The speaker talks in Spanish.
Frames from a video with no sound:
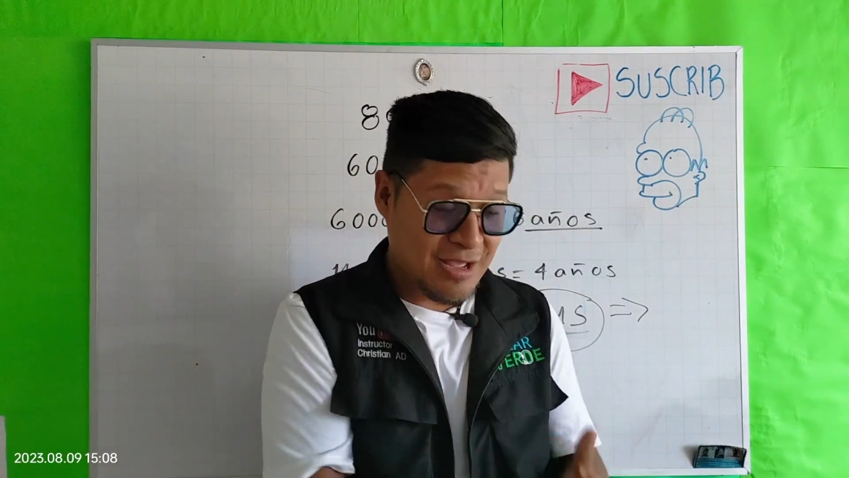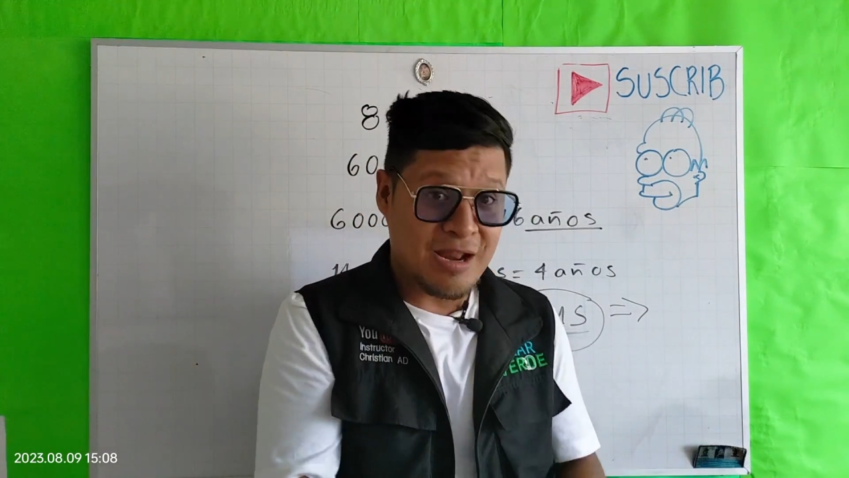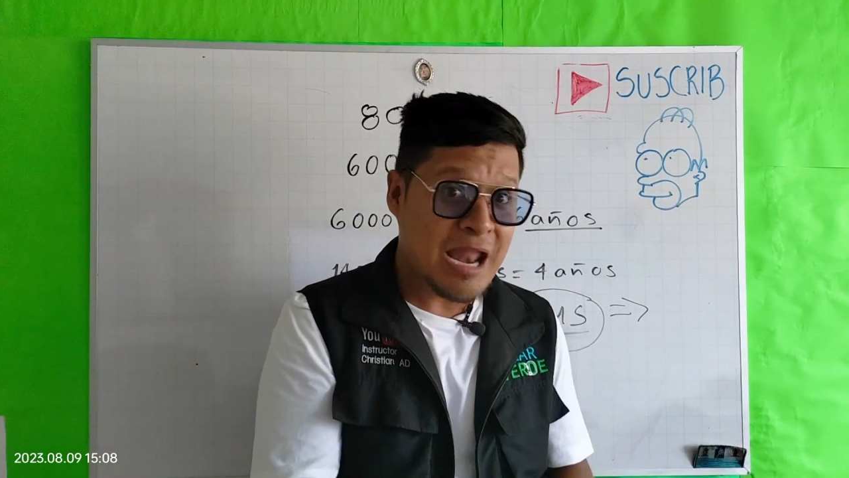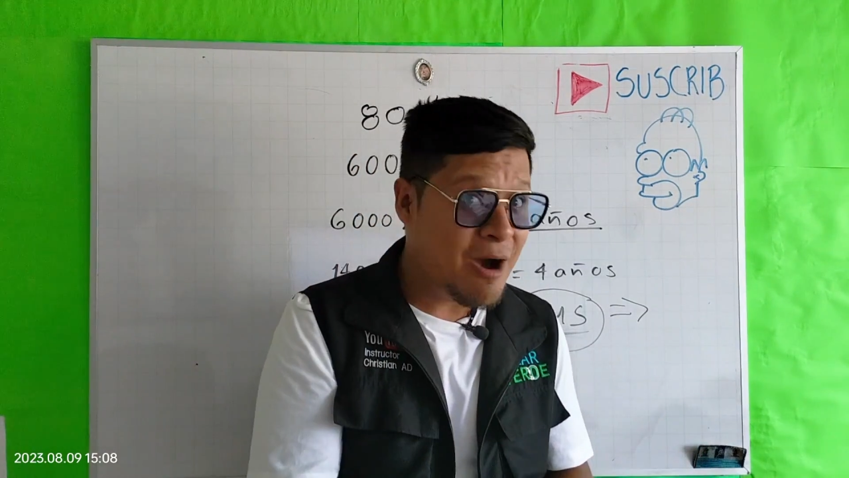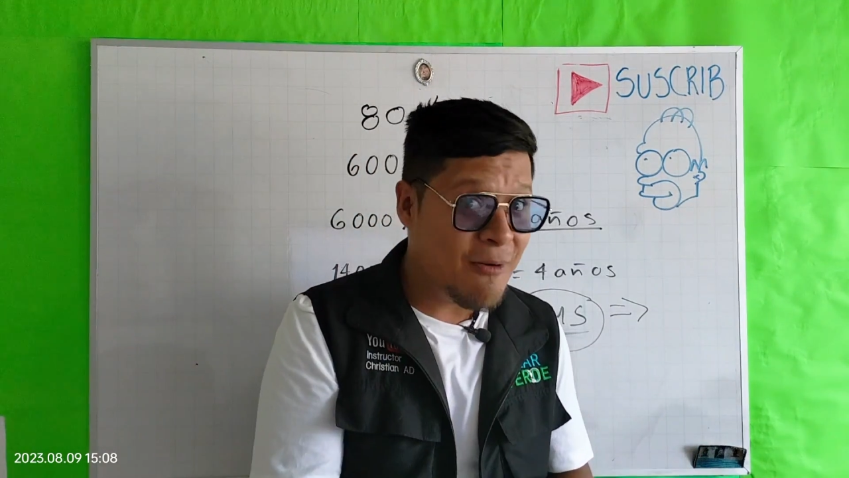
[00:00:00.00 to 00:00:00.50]

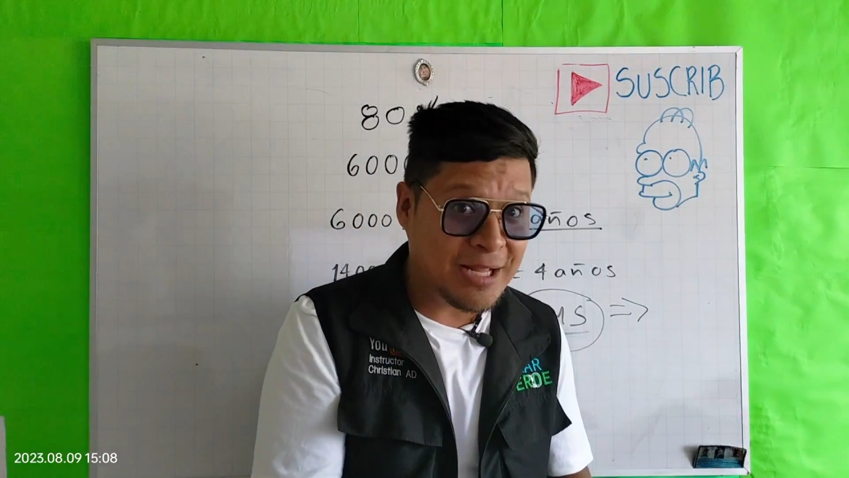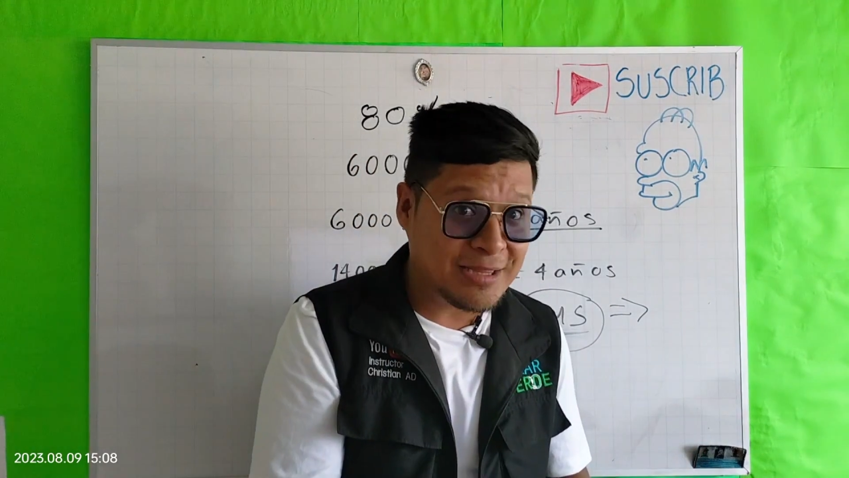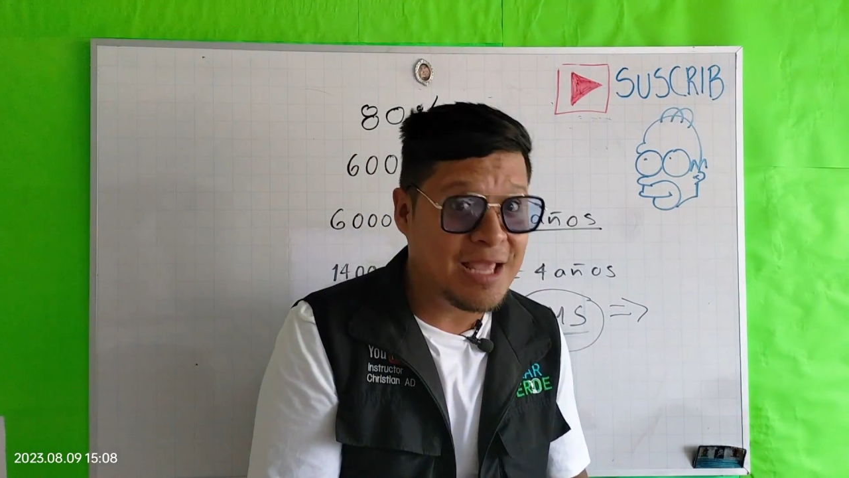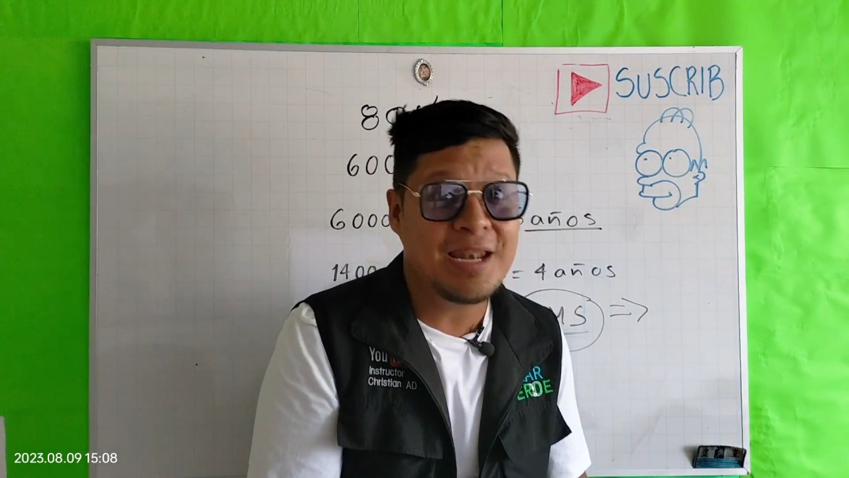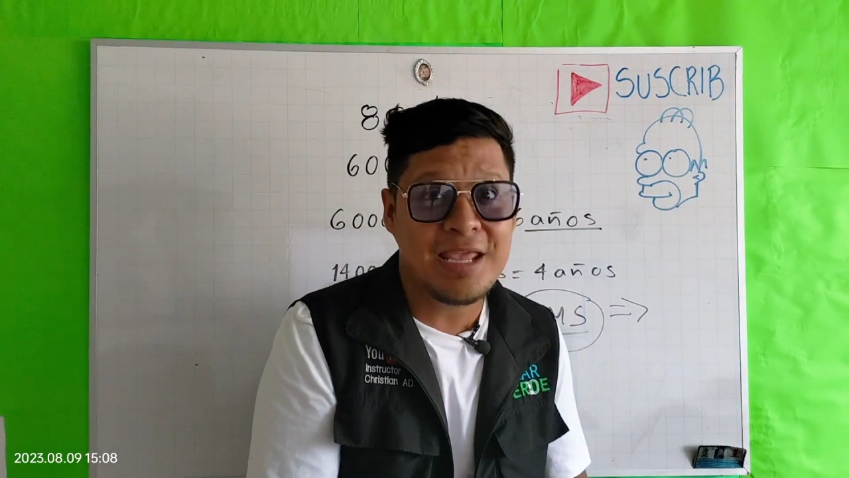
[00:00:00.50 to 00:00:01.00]
la
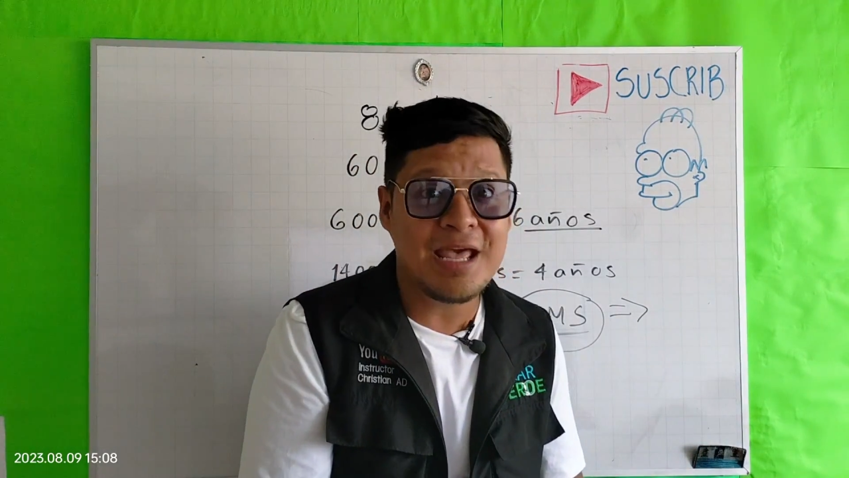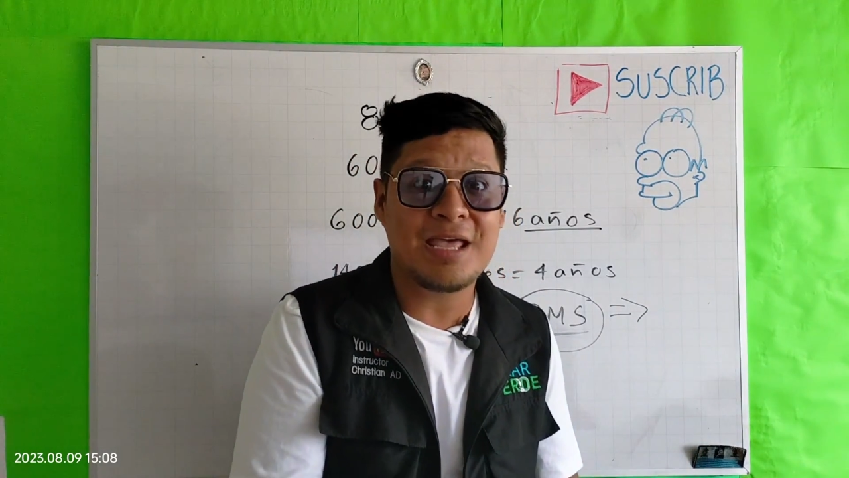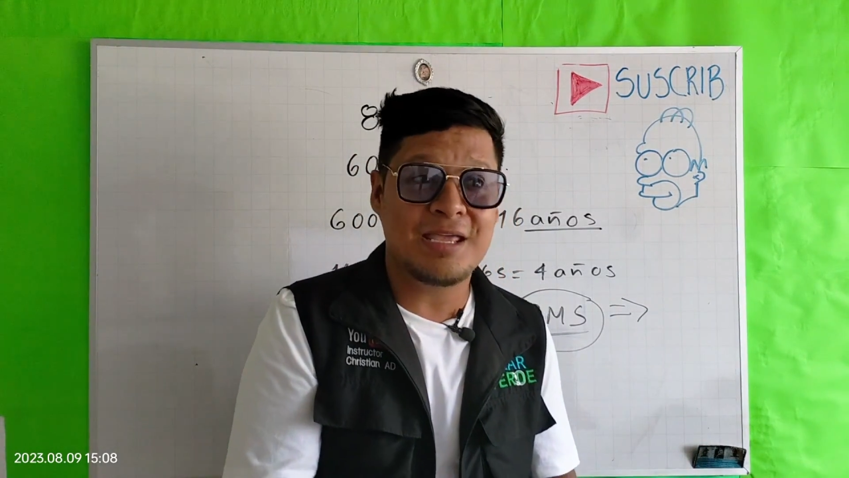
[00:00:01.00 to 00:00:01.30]
batería